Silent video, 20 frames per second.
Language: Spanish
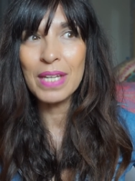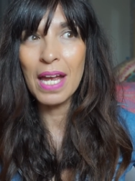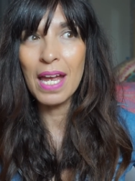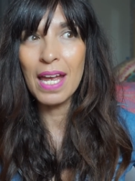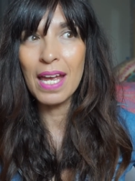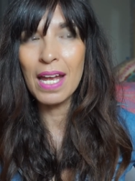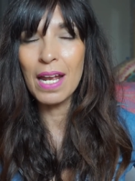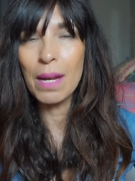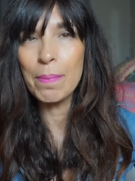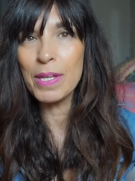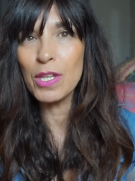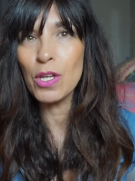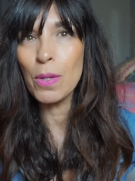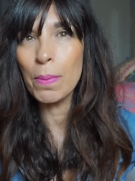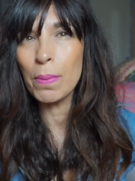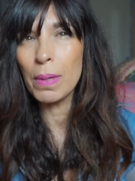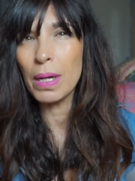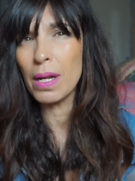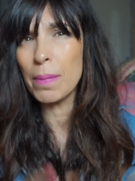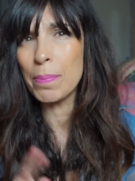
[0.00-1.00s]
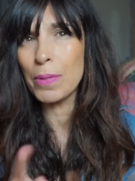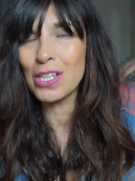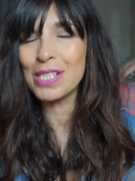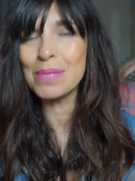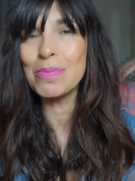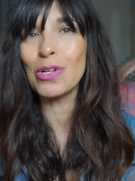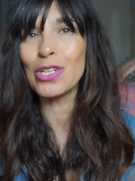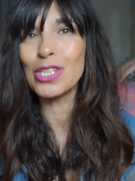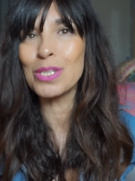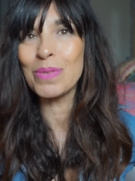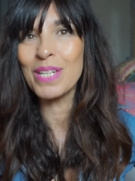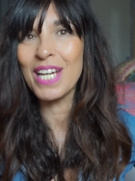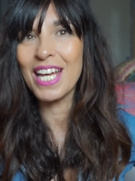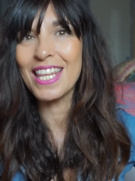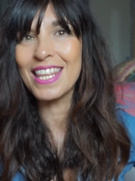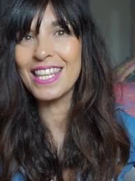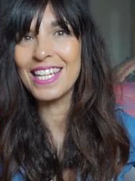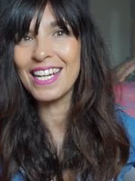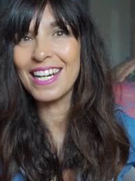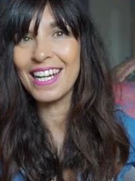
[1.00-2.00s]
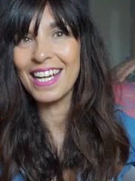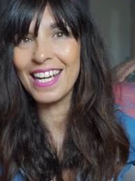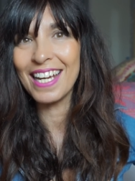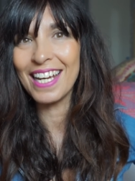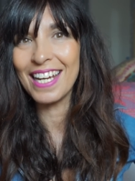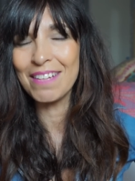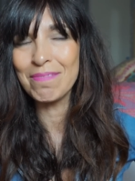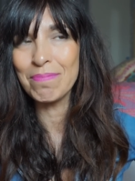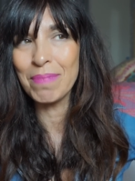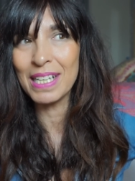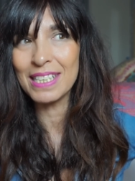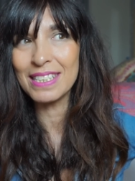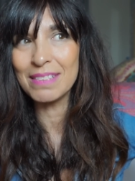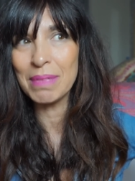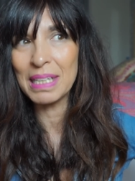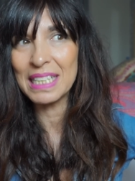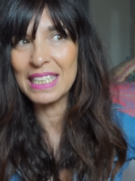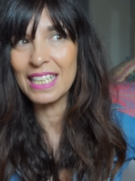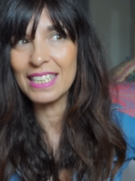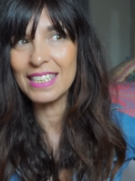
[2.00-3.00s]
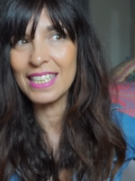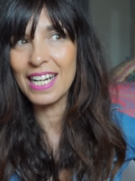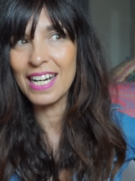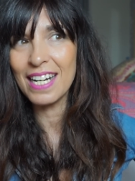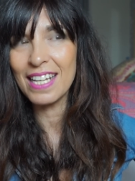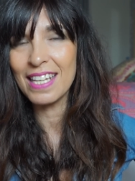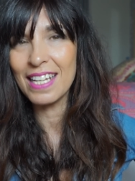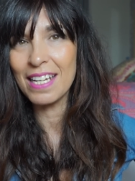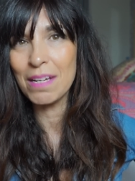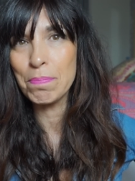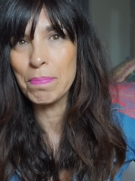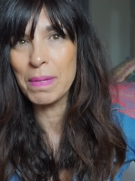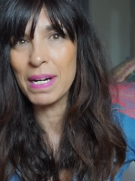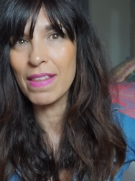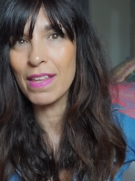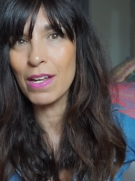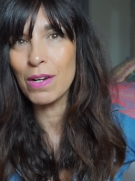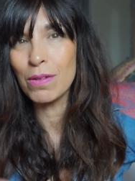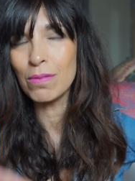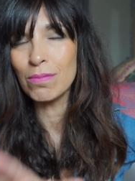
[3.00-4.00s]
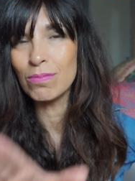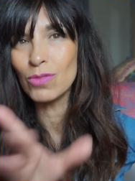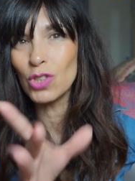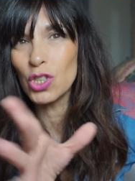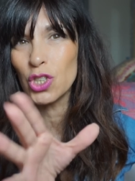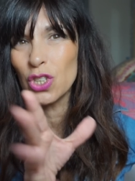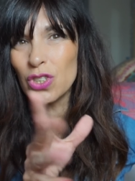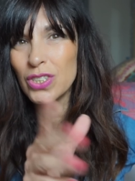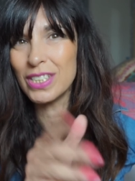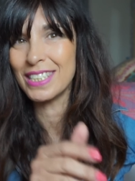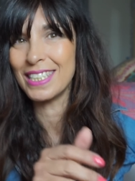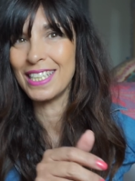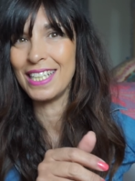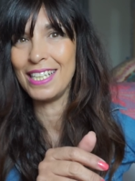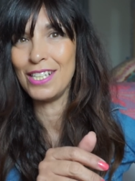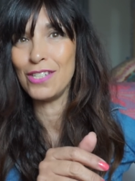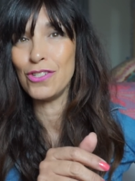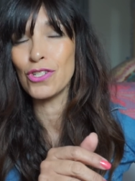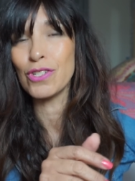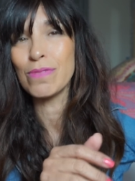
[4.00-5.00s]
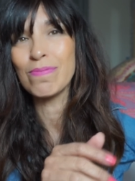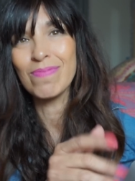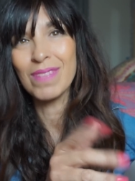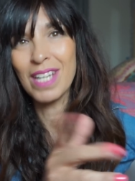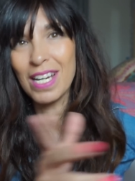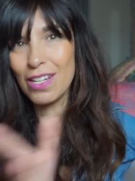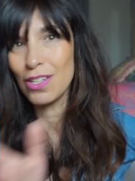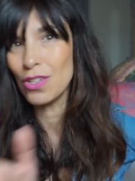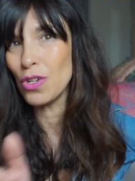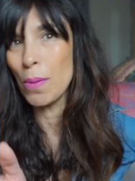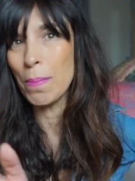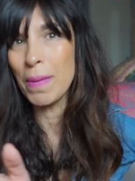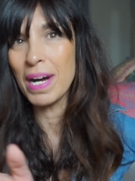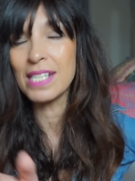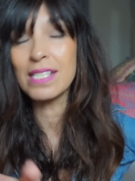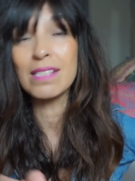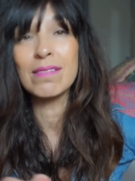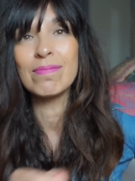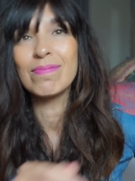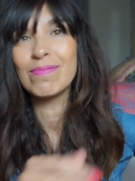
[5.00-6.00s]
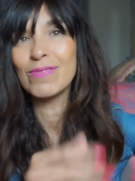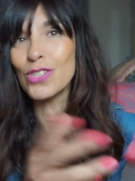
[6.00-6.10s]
El vídeo próximo que os voy a hacer va, a tratar de perder dos o tres kilillos, no más.